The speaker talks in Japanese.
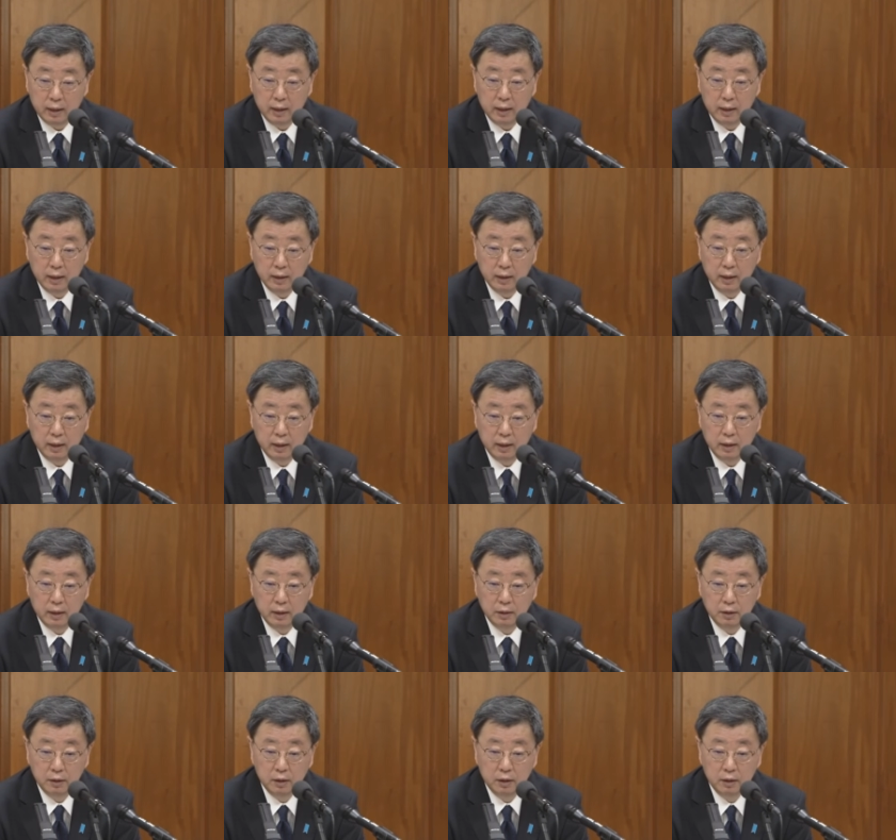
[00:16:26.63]
いうこと
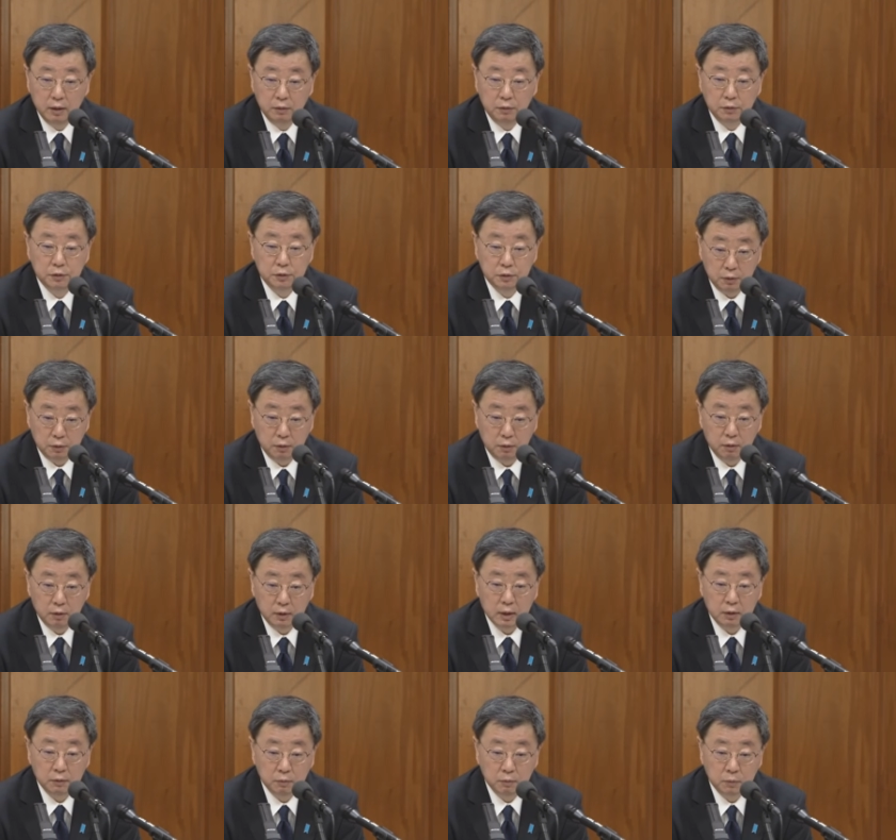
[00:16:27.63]
で、えー、それ
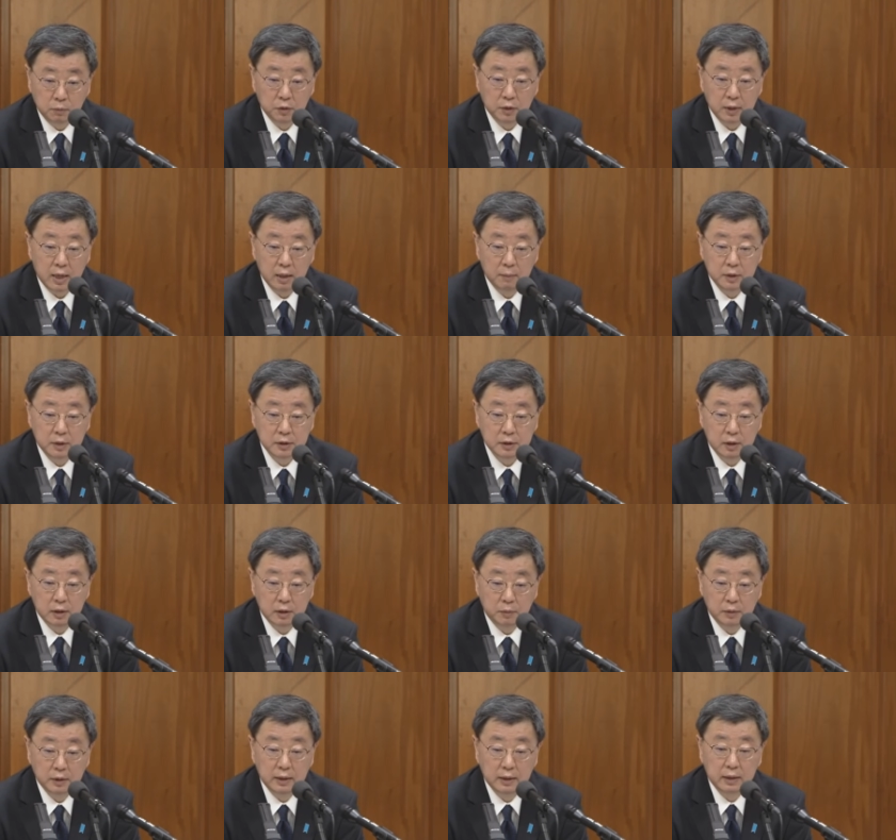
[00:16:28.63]
が表になった、
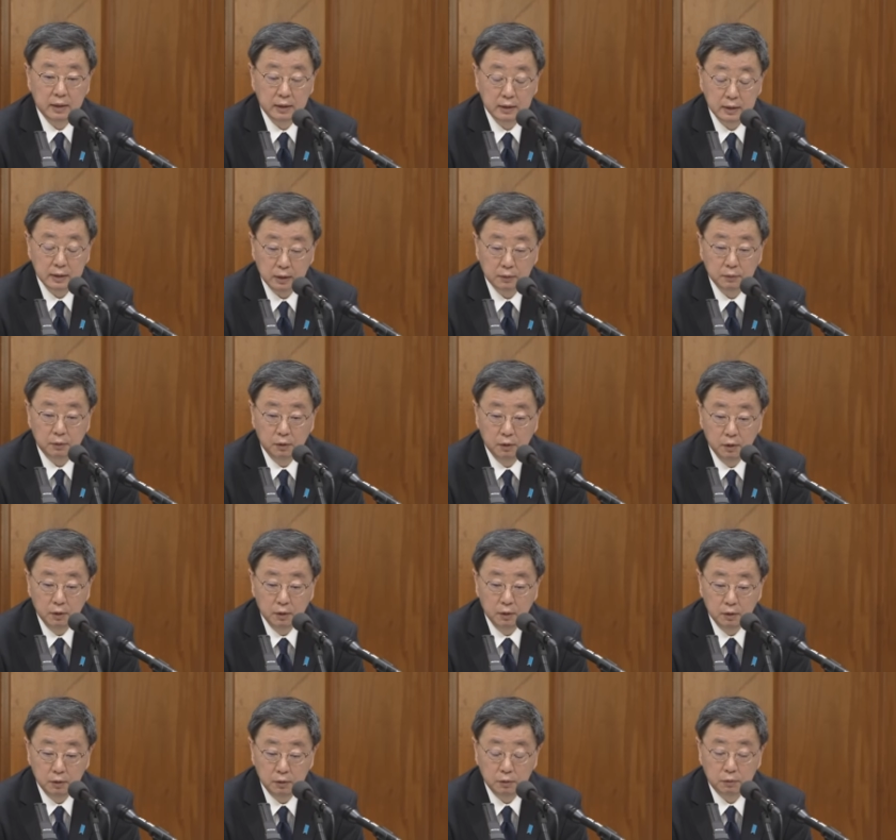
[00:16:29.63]
えー、領
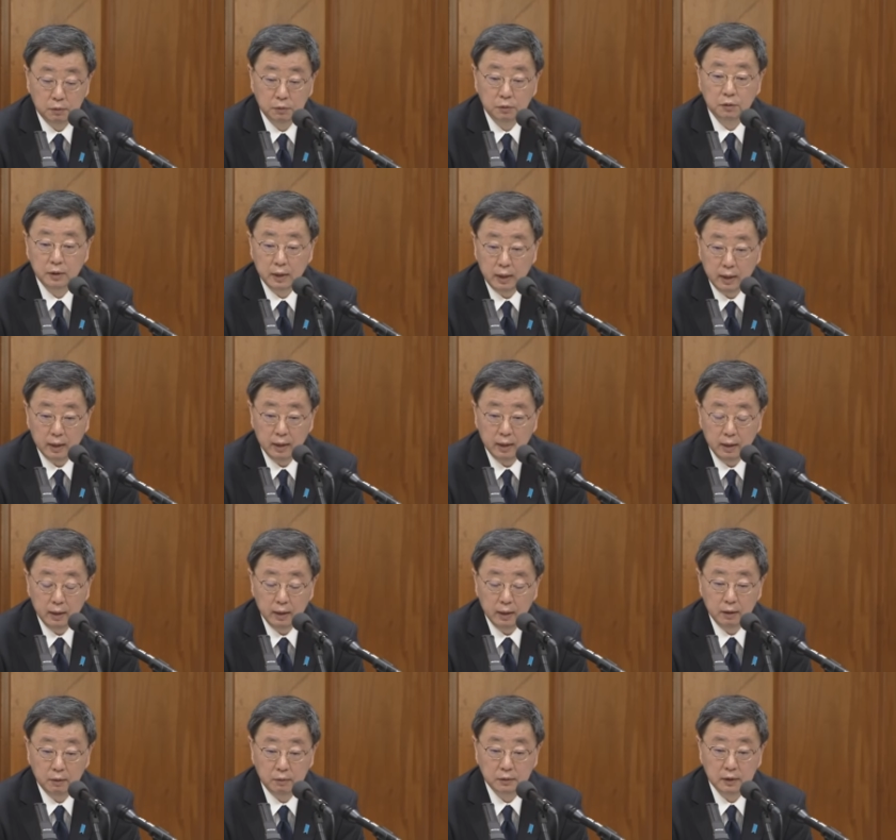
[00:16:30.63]
収書、過去のもので
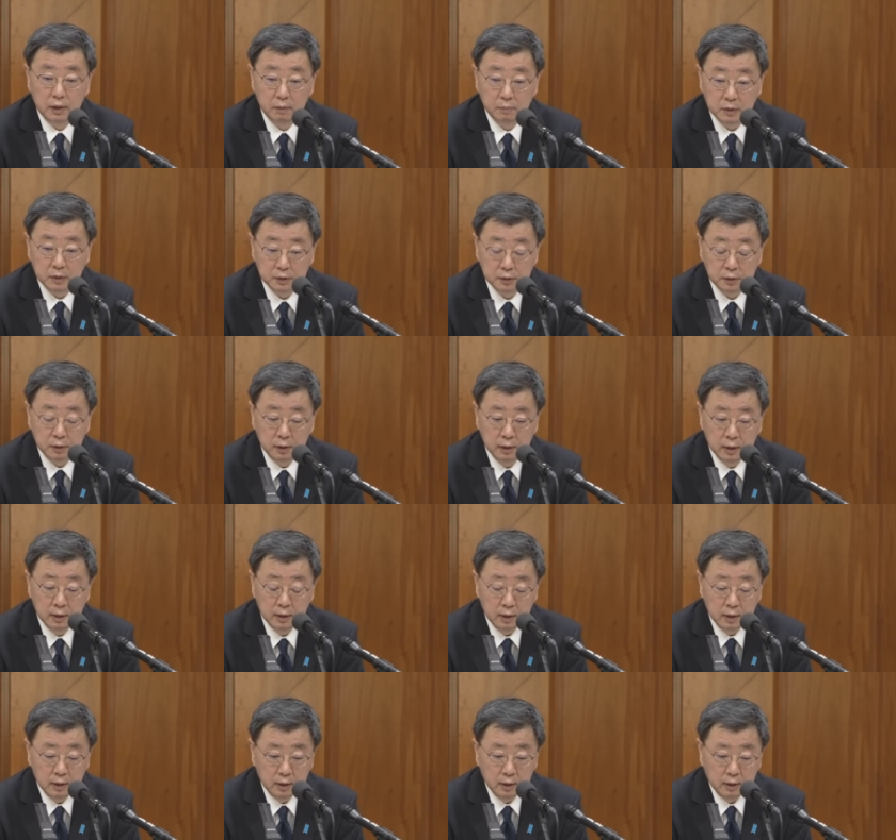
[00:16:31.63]
ありますけれども、出てき
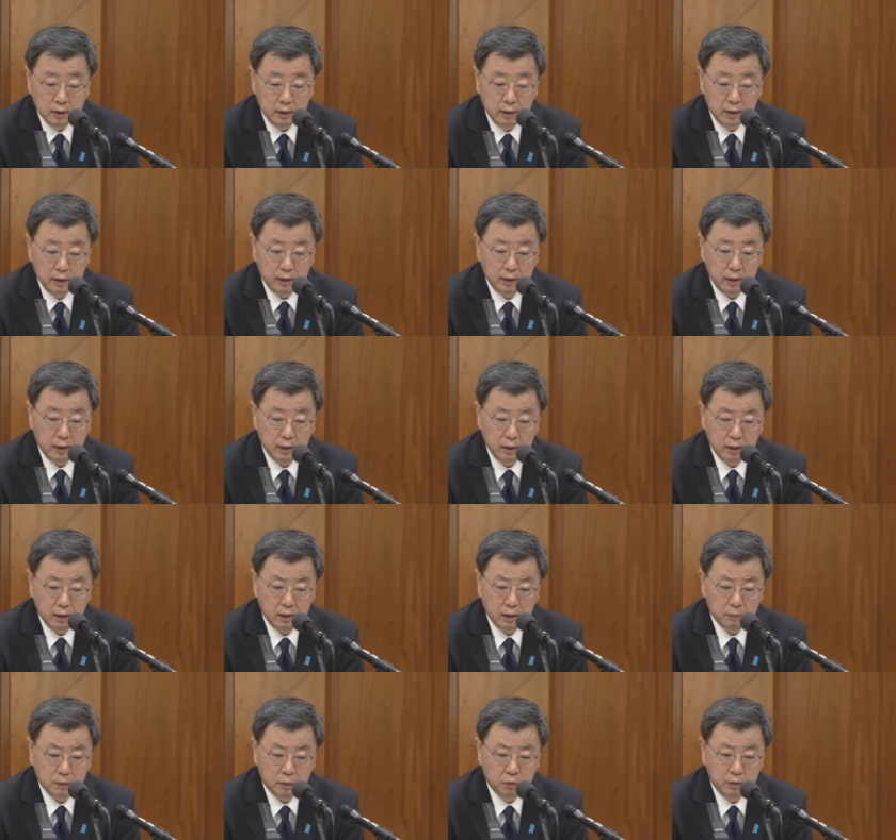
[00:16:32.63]
たということ
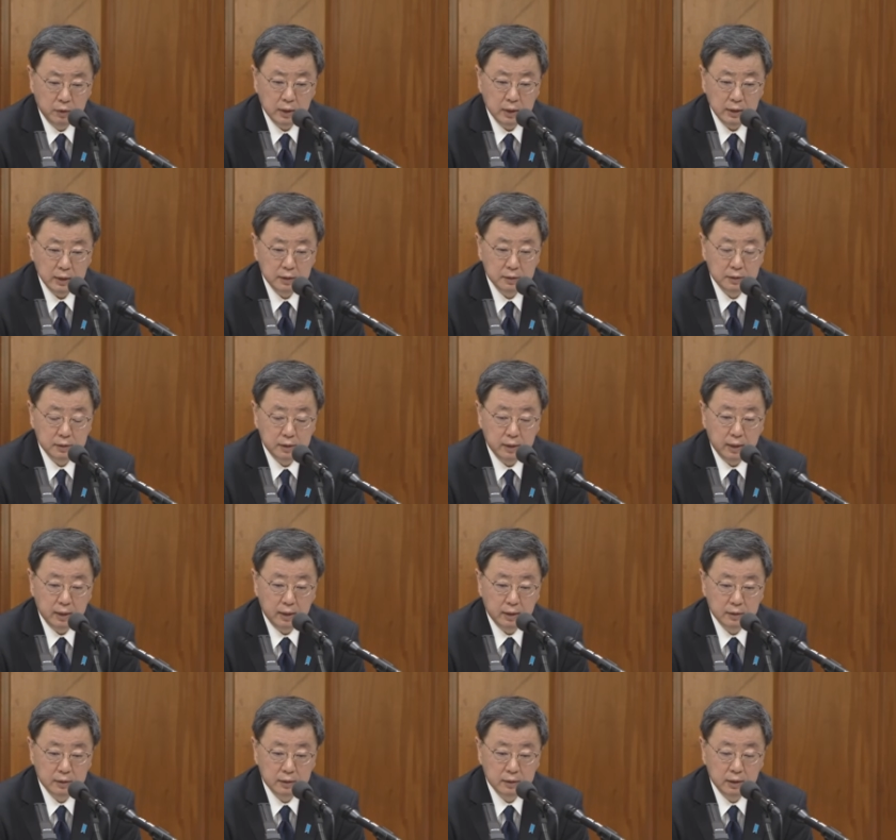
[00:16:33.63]
で、えー、ございま
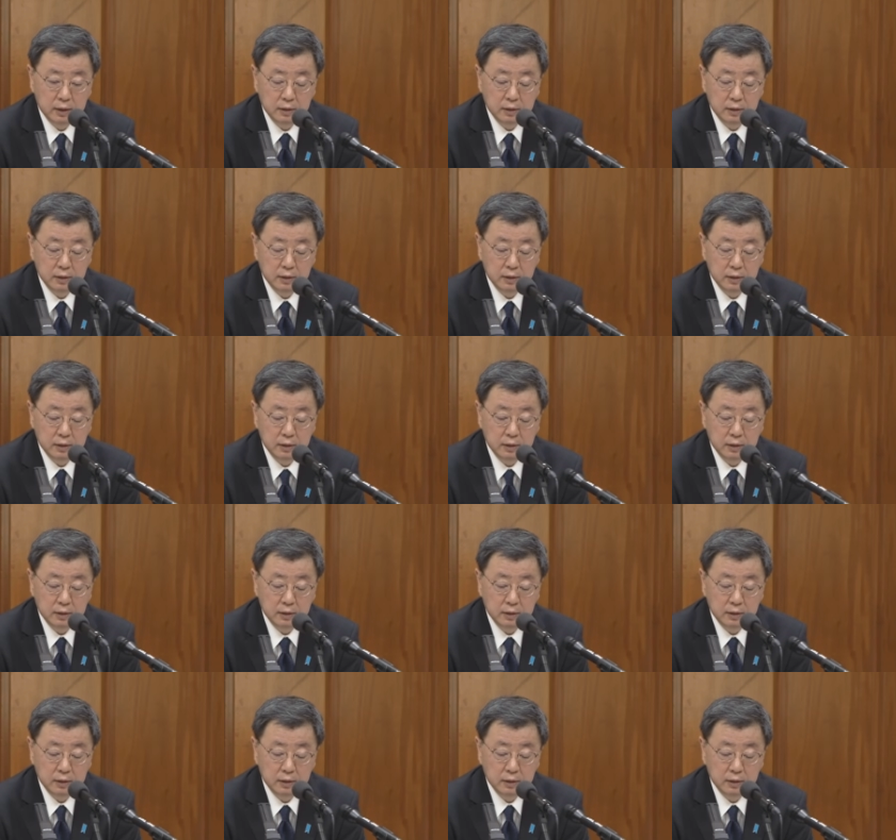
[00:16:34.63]
す。